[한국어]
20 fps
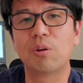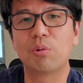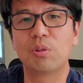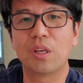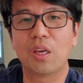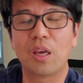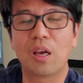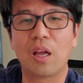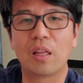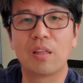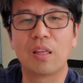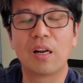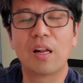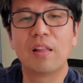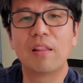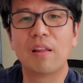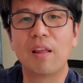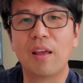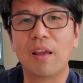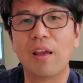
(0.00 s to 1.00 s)
되게
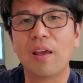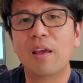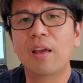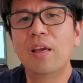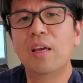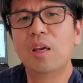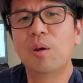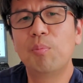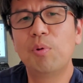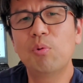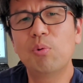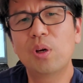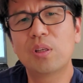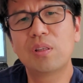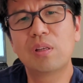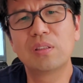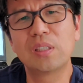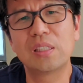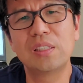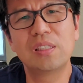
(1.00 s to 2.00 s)
간단한데
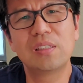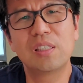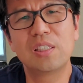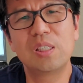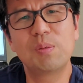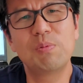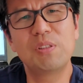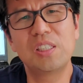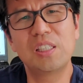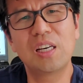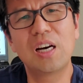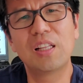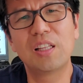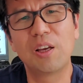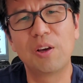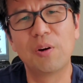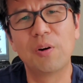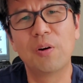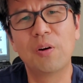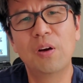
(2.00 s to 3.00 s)
미국에서는 사실 그게 쉽지가
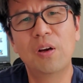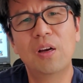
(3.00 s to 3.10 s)
않아요.